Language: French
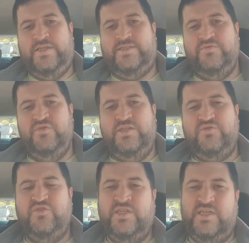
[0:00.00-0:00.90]
si vous voulez
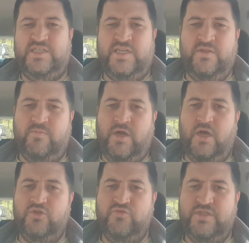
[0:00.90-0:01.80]
soutenir la chaîne, bah,
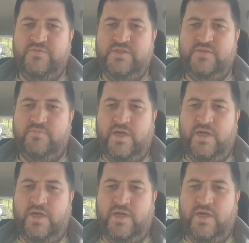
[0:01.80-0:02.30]
je vous invite